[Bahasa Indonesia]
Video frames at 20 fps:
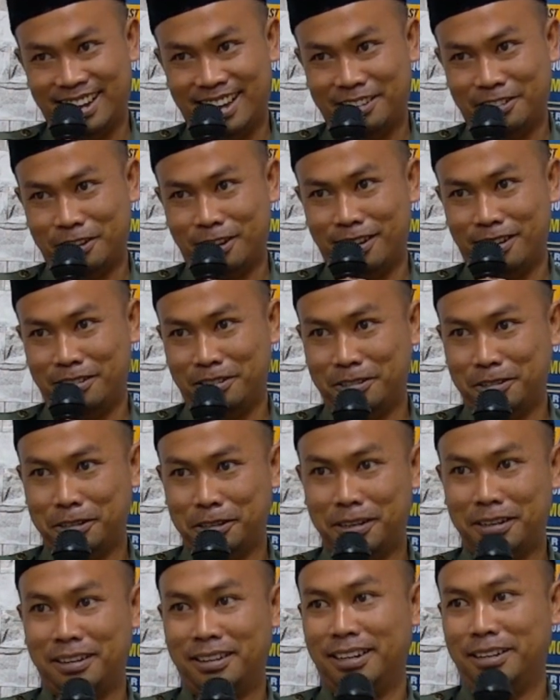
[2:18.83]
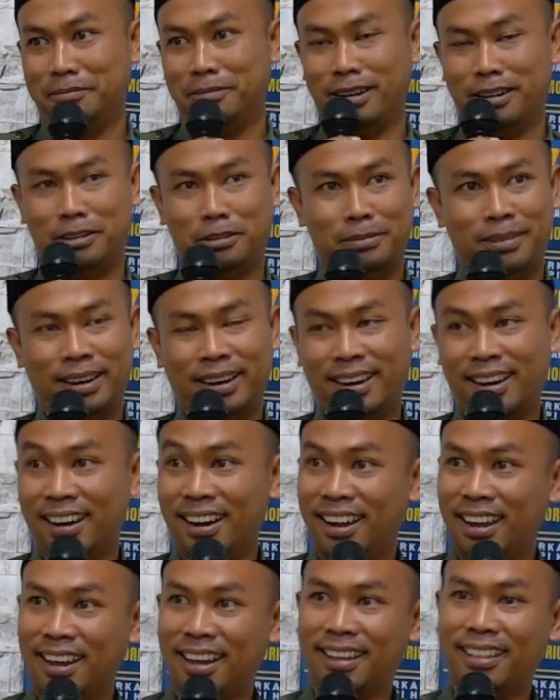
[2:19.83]
sholat zuhur di bulan Ramadan
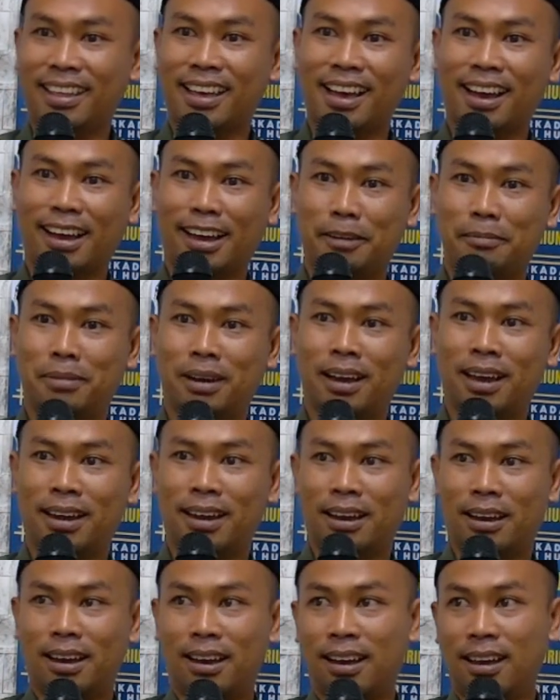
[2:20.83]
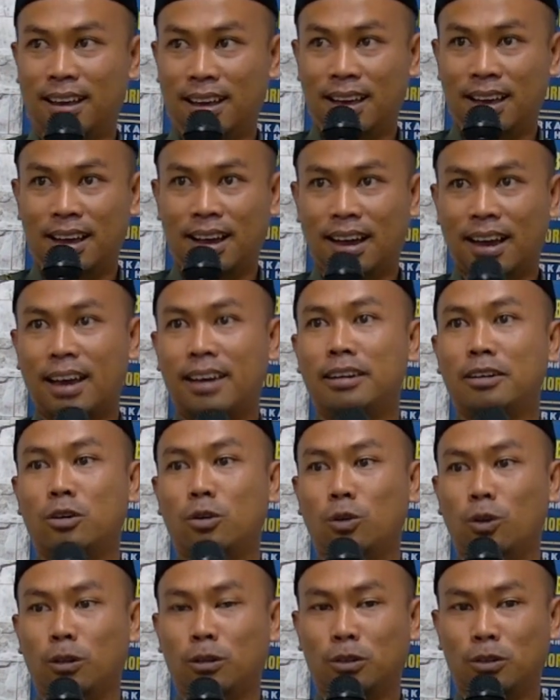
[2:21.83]
ini kita akan mengadakan
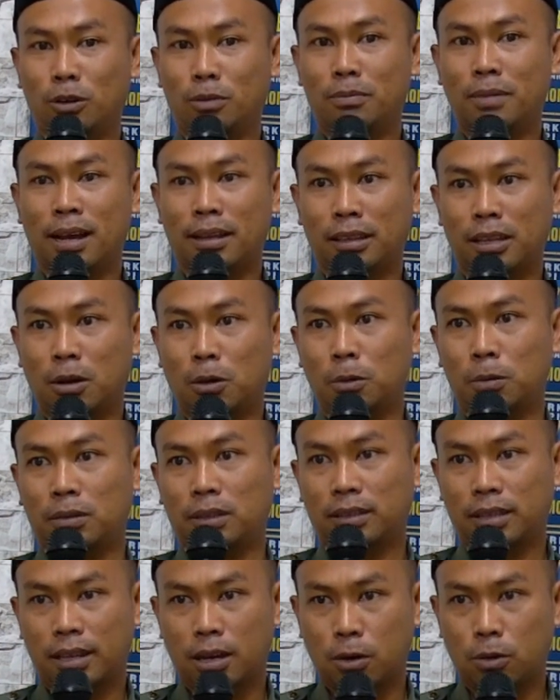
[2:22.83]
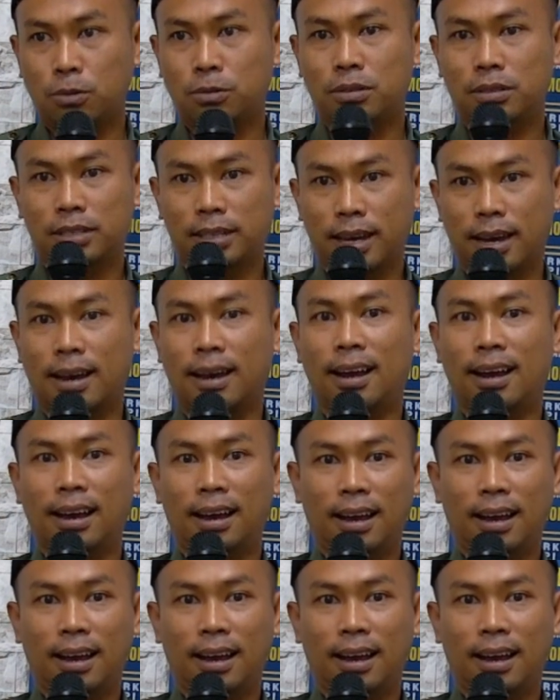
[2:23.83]
kultum atau tausiah.